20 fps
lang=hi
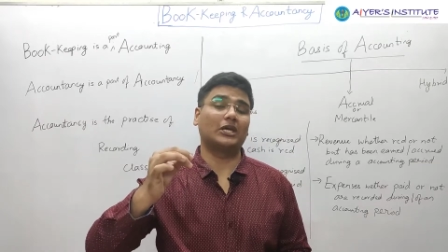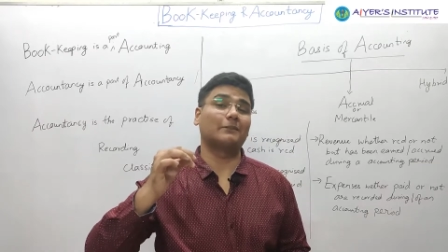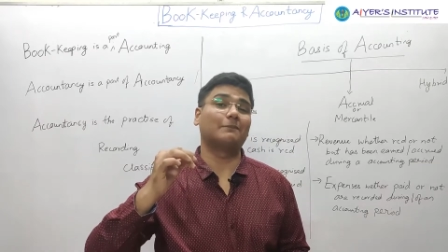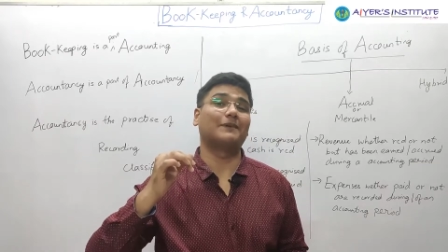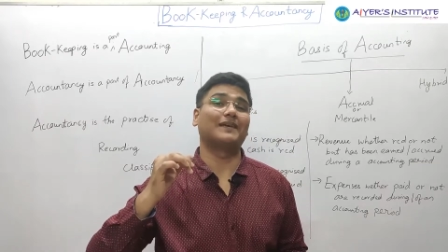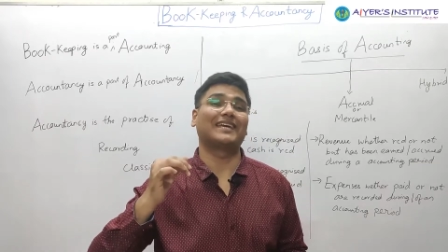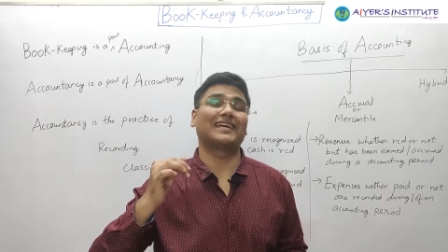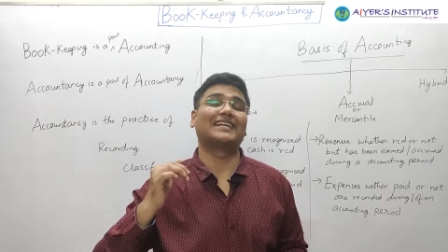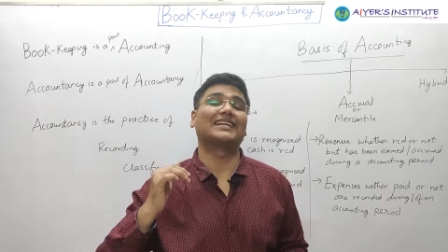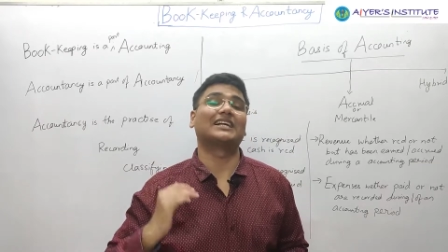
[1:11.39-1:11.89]

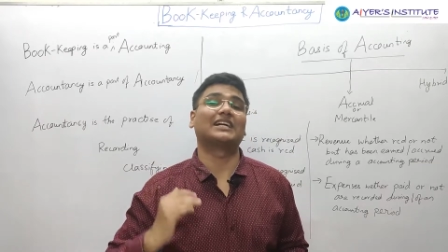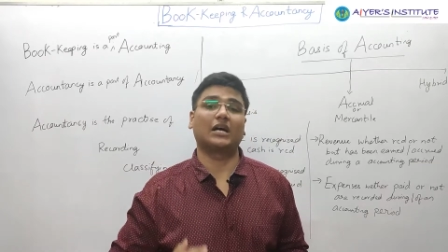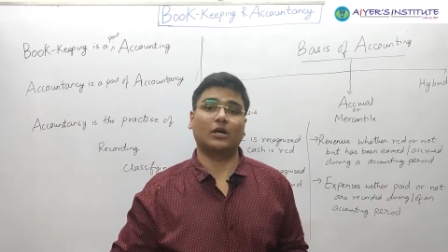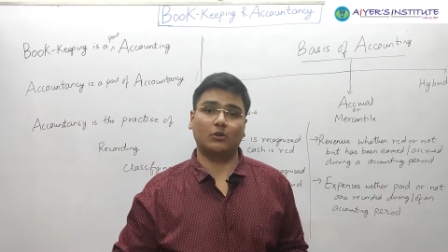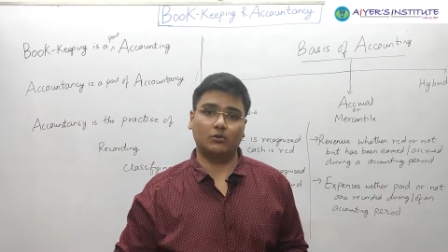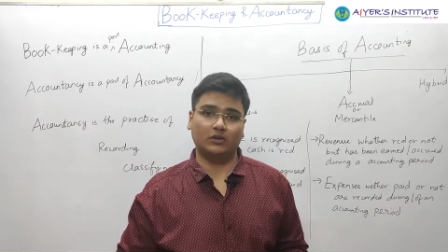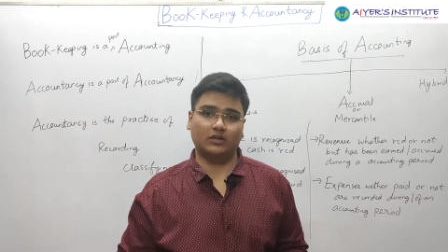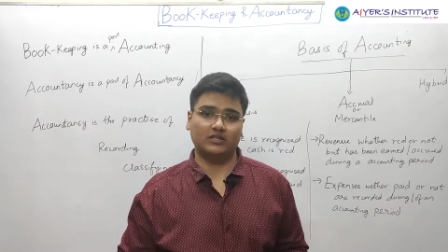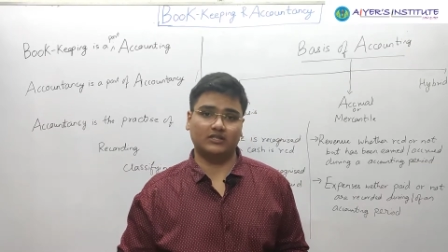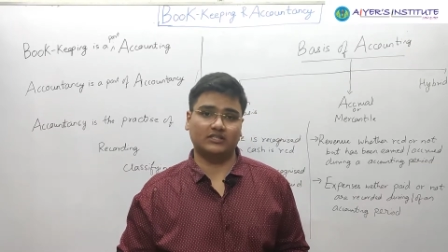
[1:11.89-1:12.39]
कीपिंग एंड
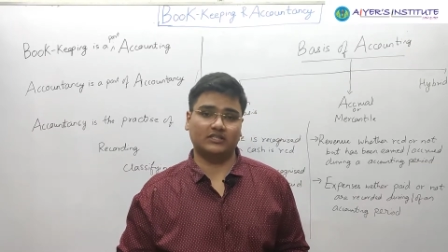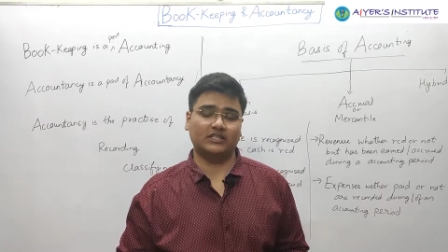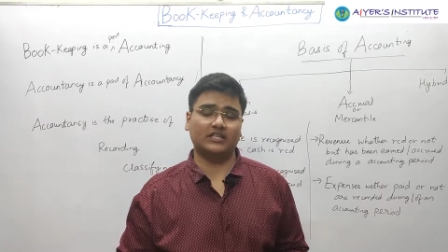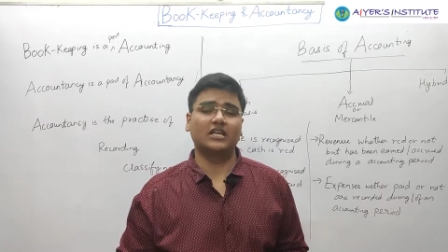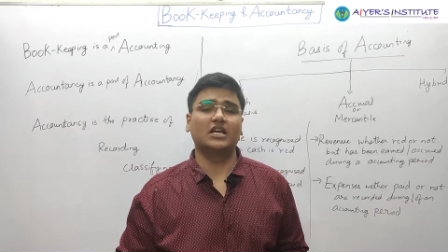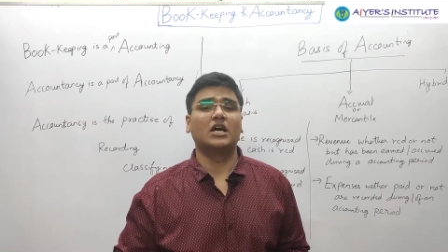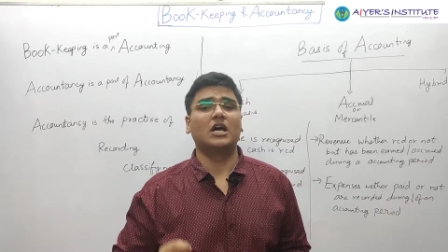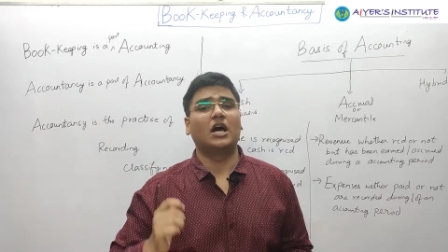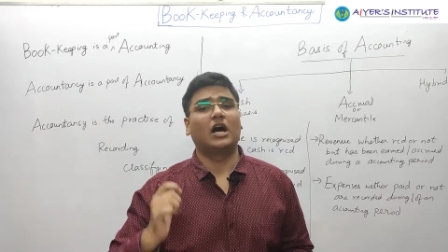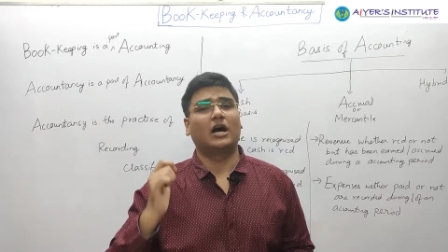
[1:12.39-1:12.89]

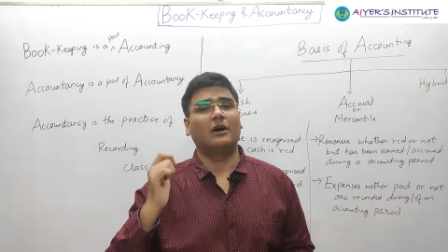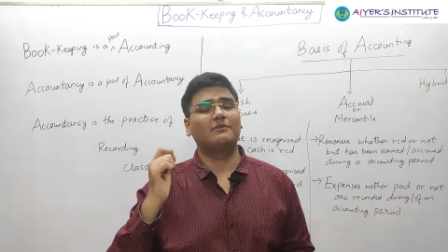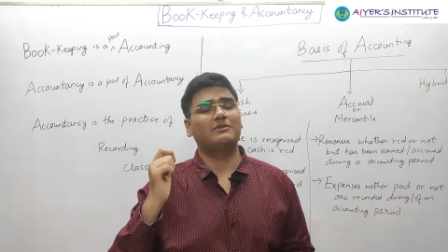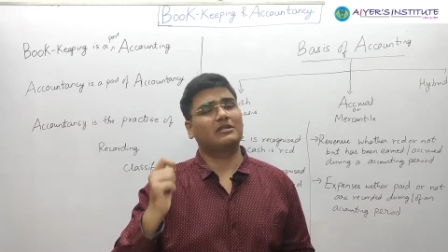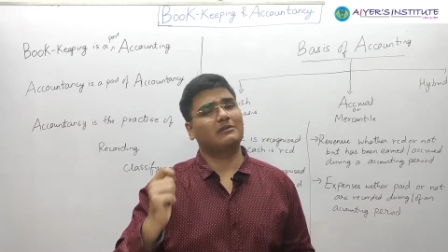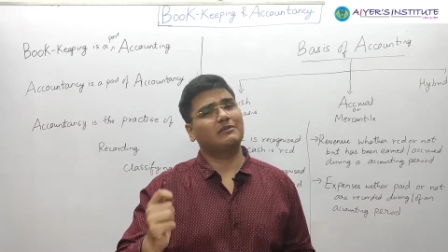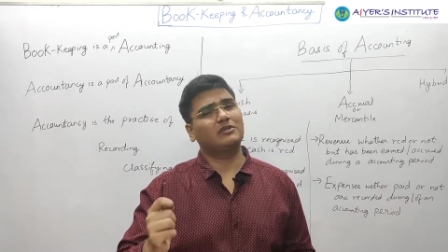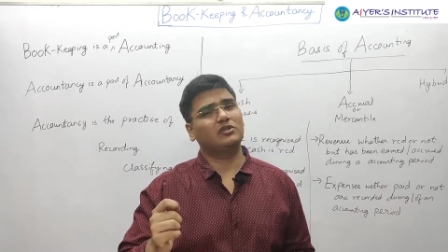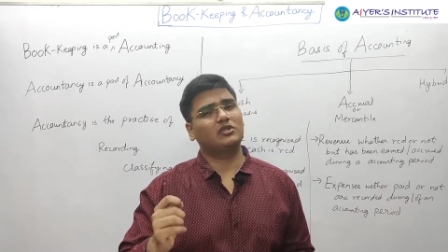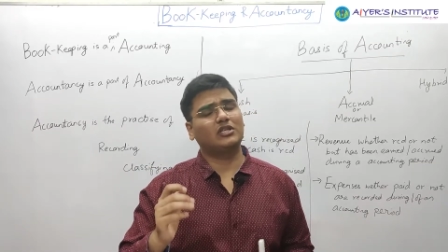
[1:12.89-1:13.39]
अकाउंटेंसी हम
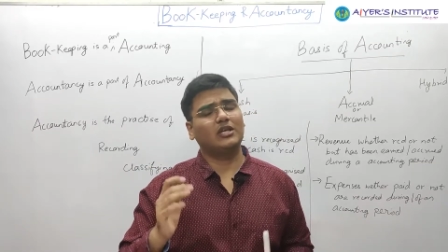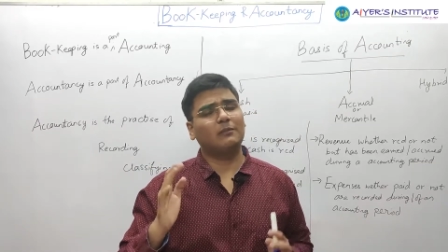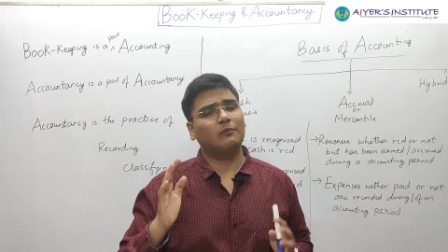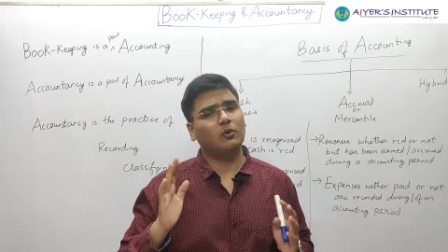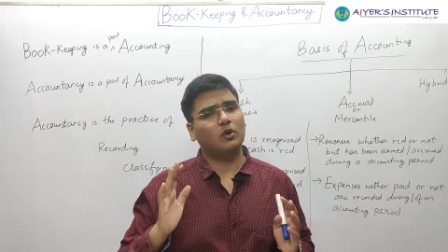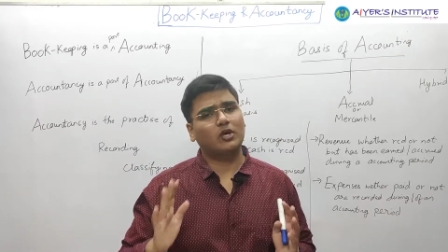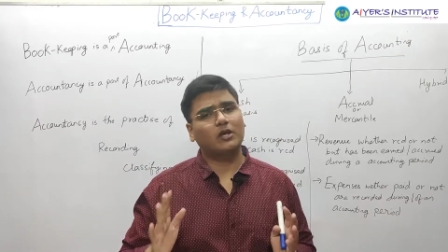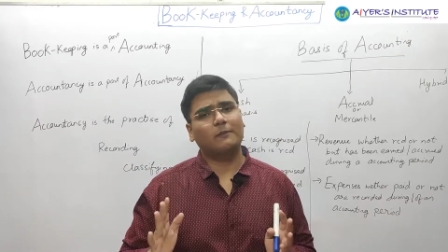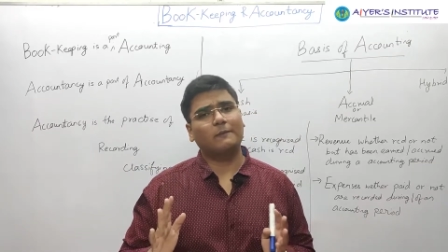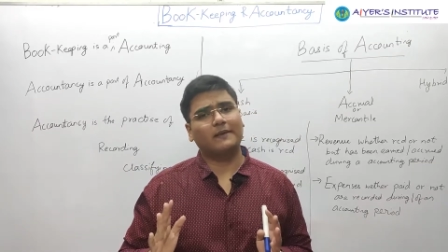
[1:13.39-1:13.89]
समझ चुके
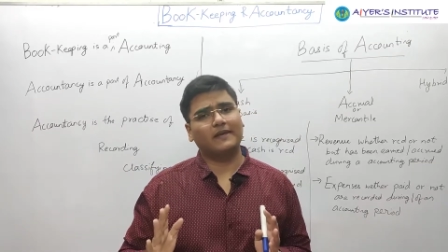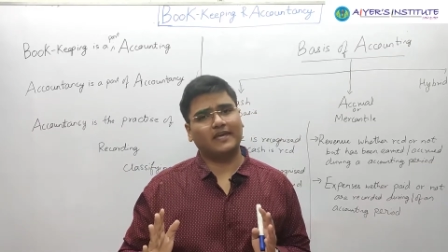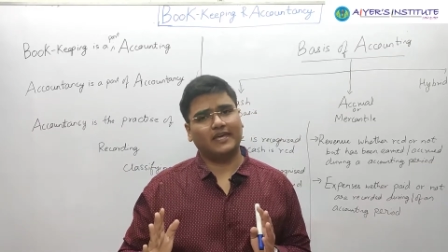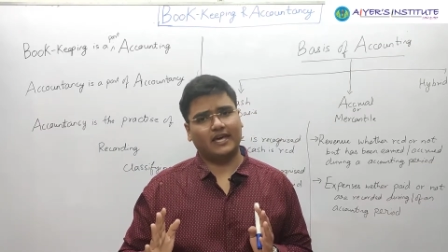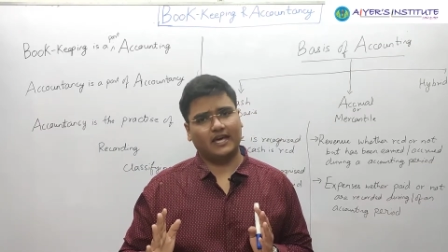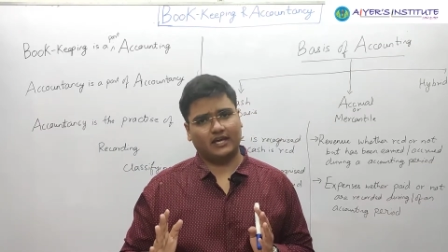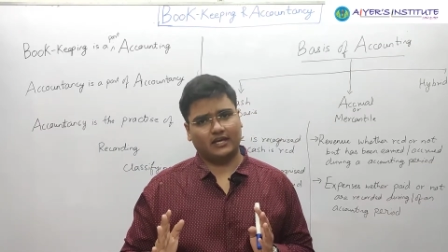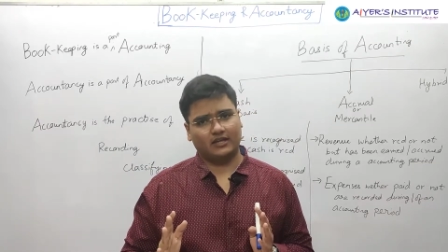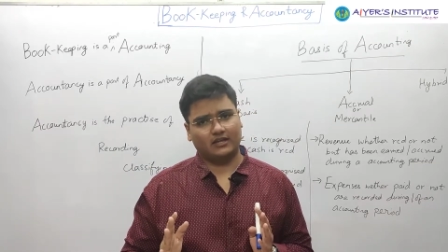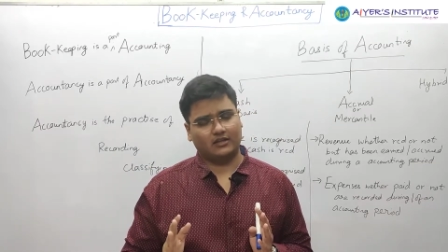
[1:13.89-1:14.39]
बुक कीपिंग
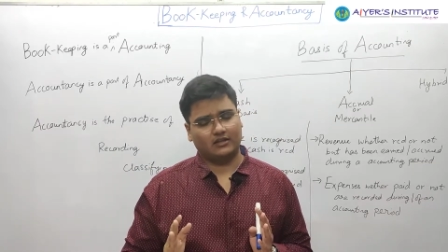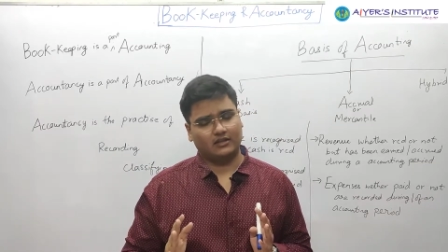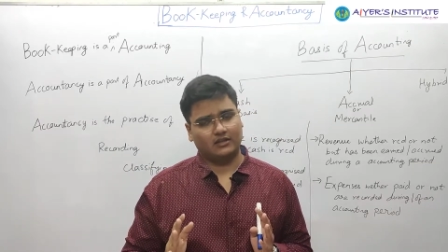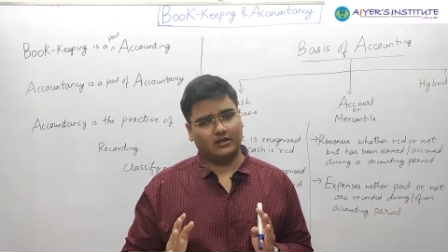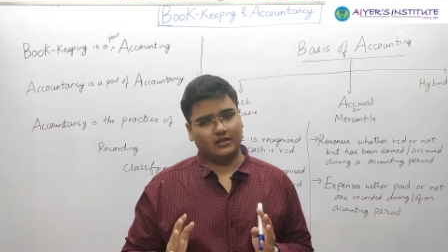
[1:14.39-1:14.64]
क्या है